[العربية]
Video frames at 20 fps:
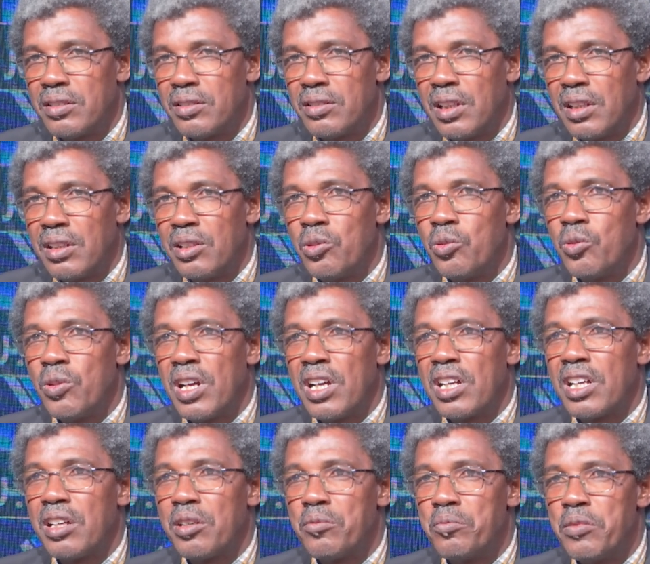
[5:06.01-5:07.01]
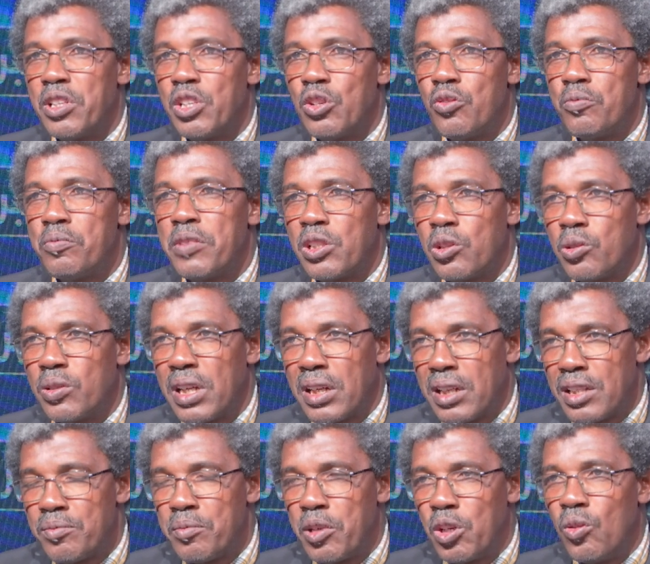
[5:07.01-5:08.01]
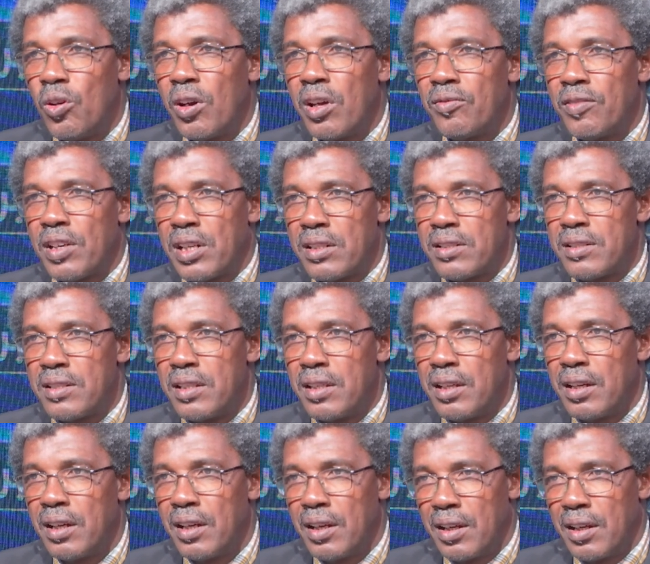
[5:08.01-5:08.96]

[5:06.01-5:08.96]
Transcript: يعني هناك منهم من يدرس باللغة الفرنسية